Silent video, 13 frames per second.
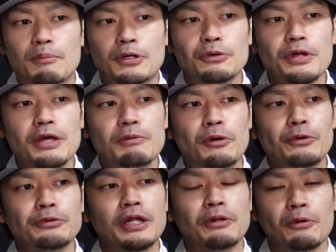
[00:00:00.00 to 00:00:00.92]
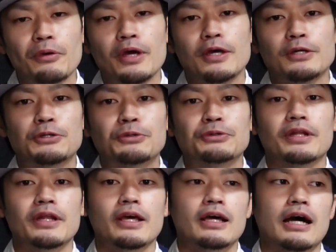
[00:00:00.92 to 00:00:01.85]
まあ、去年はコロナの影響
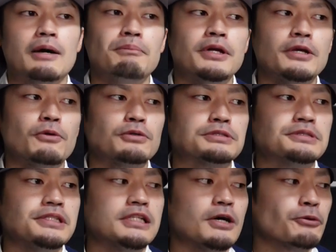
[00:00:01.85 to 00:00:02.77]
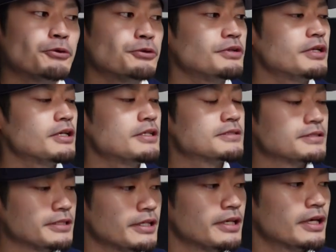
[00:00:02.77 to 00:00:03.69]
でね、あんまりこうスニーカーを購入できず
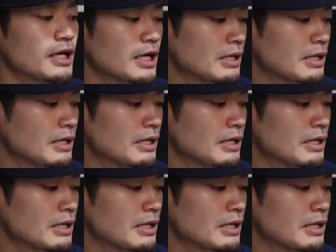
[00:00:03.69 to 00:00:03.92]
に、